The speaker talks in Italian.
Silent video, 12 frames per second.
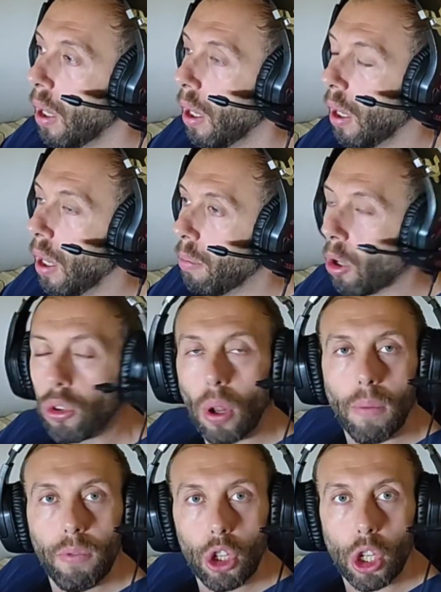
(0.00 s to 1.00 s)
eh, molto
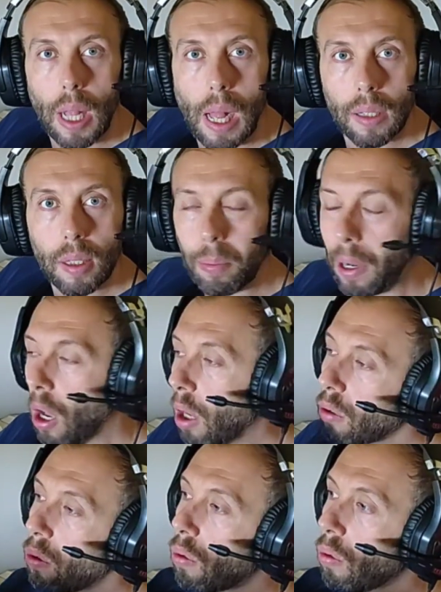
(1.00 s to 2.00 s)
ravvicinati,
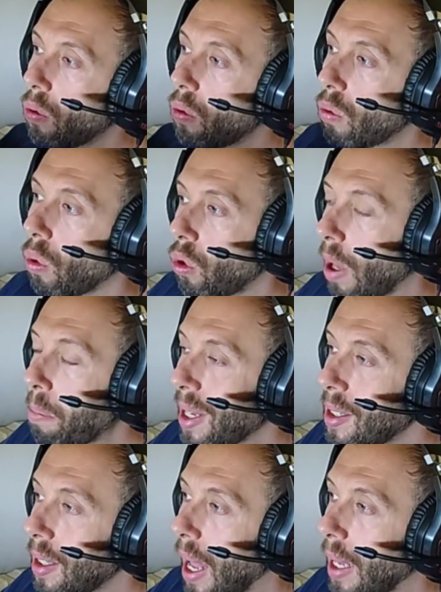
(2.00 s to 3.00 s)
però tutto
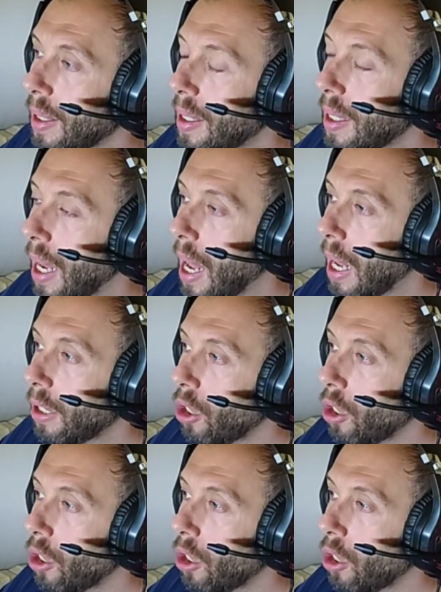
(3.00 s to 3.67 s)
abbastanza,